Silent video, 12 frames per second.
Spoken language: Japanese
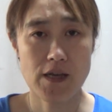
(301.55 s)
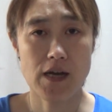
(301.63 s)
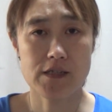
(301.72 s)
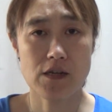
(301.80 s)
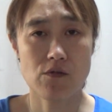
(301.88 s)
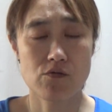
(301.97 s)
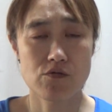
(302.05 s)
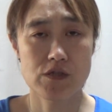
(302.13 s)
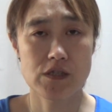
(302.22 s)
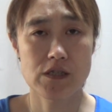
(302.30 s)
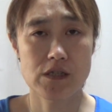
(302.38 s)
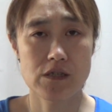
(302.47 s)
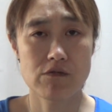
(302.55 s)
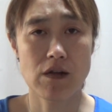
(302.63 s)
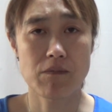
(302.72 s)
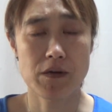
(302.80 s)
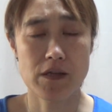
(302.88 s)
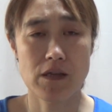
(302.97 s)
で朝6時ぐ
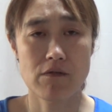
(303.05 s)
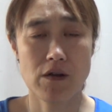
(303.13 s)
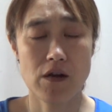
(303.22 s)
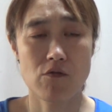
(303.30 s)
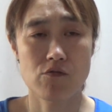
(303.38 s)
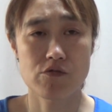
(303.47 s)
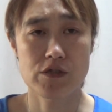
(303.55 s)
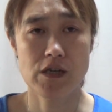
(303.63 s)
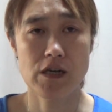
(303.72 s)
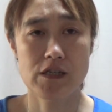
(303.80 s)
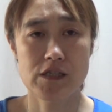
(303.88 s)
らいまで出るから6時から